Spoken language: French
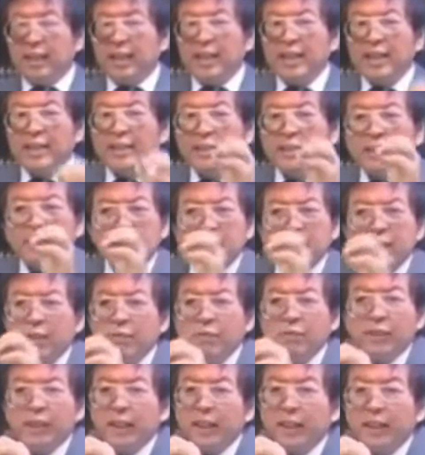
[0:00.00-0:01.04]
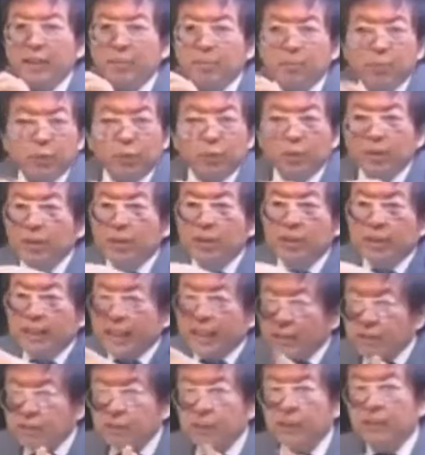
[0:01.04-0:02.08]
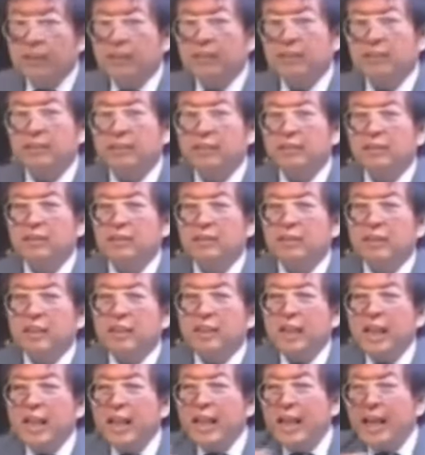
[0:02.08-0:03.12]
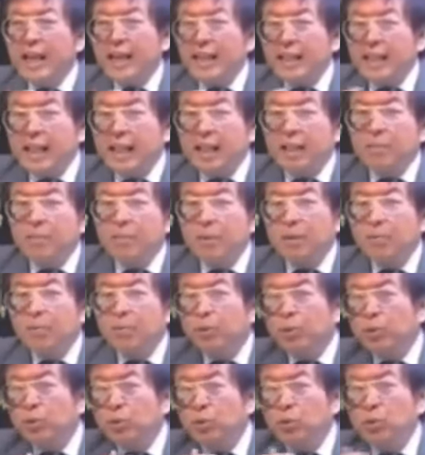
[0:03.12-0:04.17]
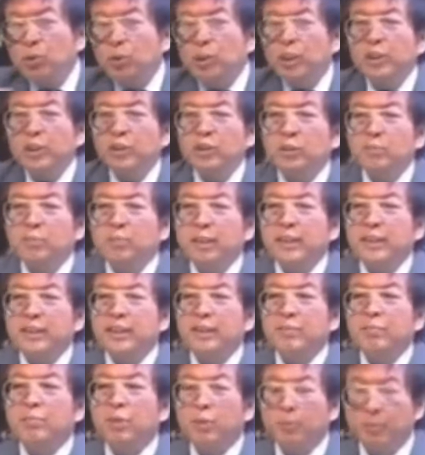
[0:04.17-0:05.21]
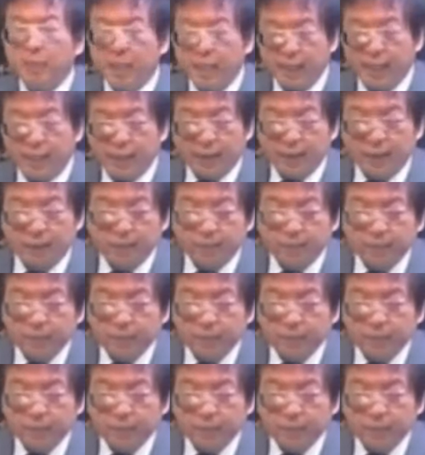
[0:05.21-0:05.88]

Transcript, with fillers: Et ce qui est vrai pour le café l'est également pour toutes les autres matières premières.